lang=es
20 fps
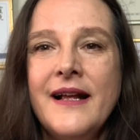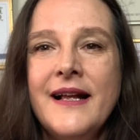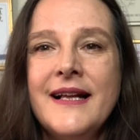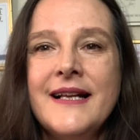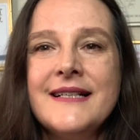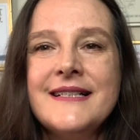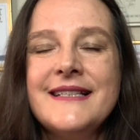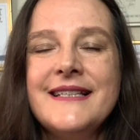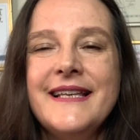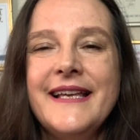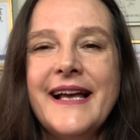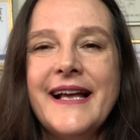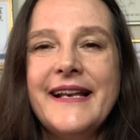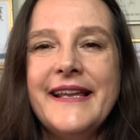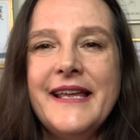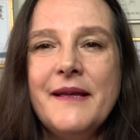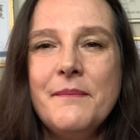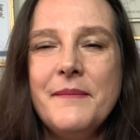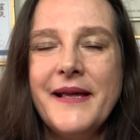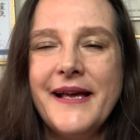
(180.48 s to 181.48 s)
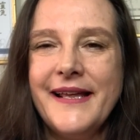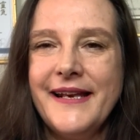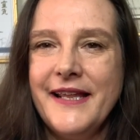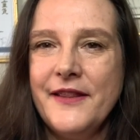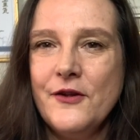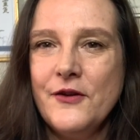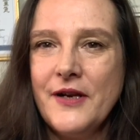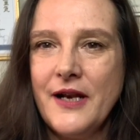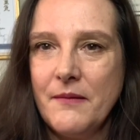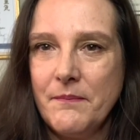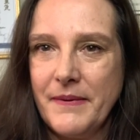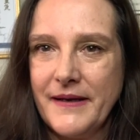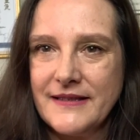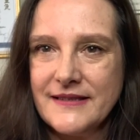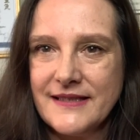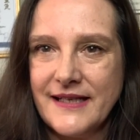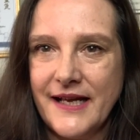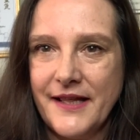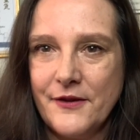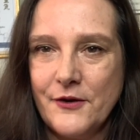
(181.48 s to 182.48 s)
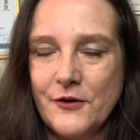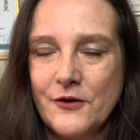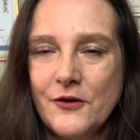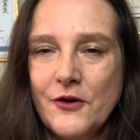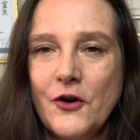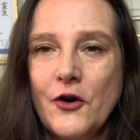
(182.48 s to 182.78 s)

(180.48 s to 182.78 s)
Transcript: Si alguien me ha herido en el pasado,